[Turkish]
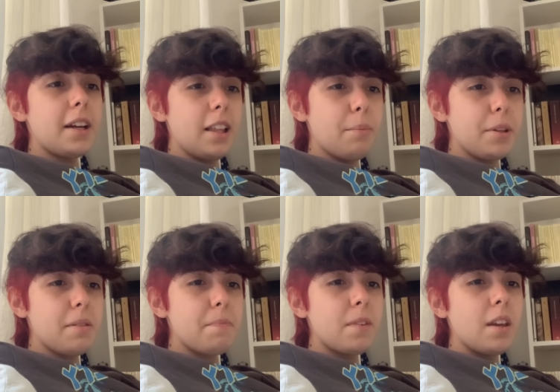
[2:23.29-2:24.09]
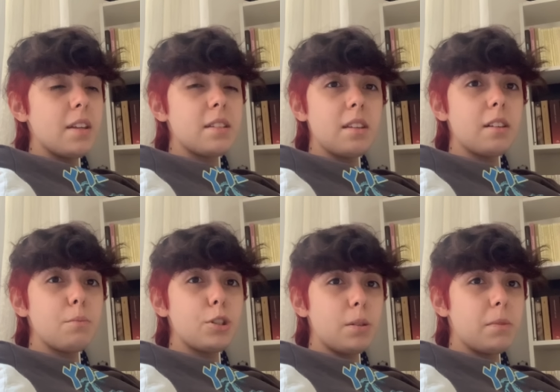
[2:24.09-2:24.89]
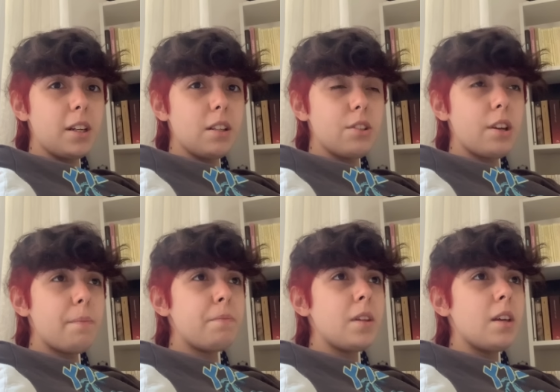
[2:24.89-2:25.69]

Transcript: gelemedim. Sanırım şimdi geleceğim.